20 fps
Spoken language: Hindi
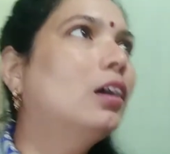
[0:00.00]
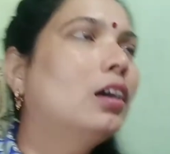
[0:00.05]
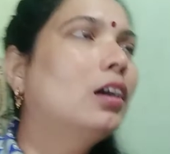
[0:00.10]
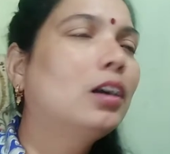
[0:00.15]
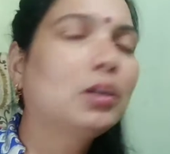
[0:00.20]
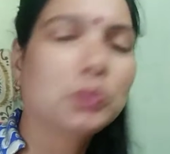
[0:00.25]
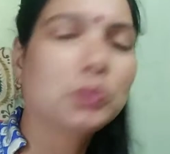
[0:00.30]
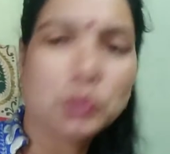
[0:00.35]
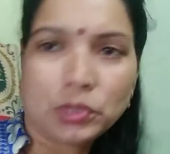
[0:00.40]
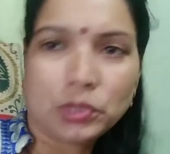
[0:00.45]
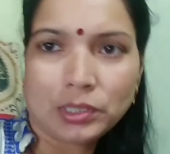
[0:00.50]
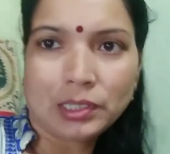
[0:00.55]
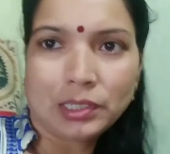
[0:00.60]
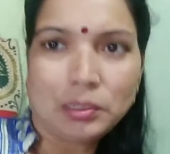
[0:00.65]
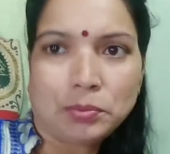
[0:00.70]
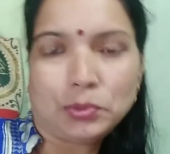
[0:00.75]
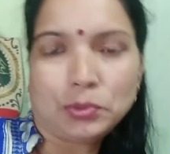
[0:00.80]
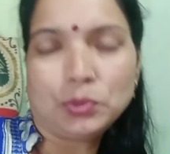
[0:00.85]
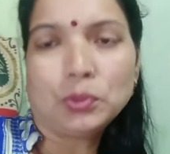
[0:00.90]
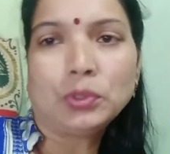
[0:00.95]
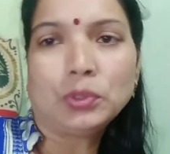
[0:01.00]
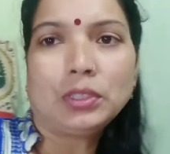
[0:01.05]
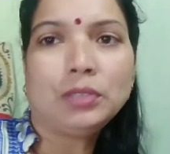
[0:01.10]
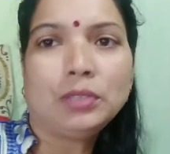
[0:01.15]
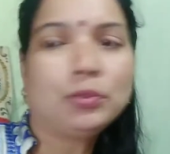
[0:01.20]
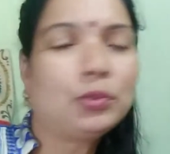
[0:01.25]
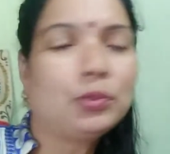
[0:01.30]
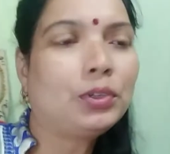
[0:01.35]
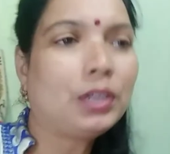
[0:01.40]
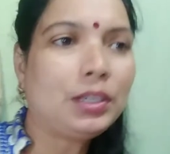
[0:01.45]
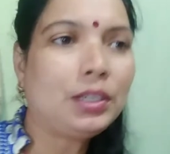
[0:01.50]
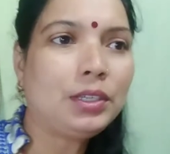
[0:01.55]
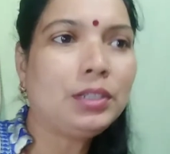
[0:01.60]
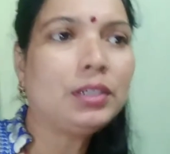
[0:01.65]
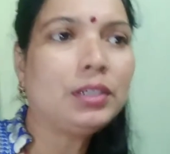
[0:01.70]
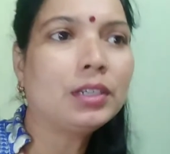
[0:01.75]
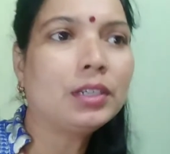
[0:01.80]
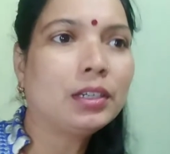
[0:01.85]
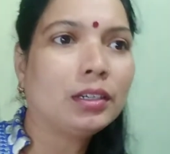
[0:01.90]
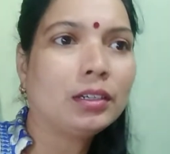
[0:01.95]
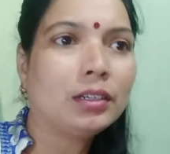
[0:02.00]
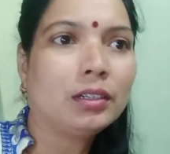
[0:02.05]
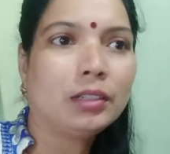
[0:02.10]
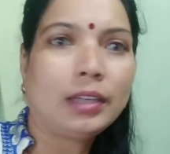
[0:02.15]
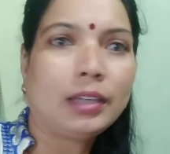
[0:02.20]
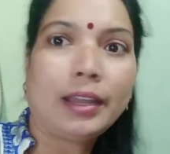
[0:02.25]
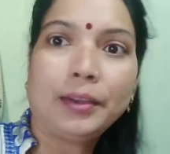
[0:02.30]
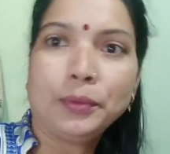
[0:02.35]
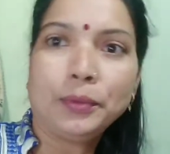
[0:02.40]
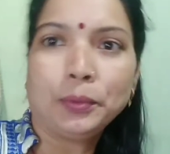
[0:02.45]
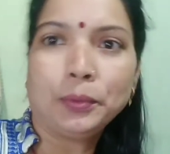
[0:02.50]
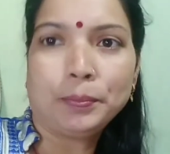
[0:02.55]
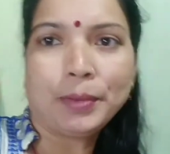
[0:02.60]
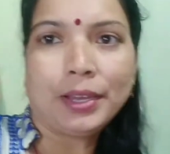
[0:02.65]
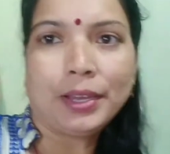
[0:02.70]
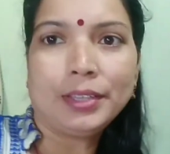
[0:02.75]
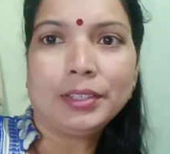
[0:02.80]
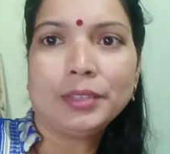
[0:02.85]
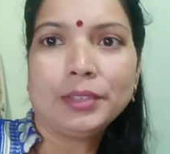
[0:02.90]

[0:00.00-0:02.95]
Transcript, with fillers: आ, कुछ क्लिप्स जो थी वो नहीं ऐड हो पाई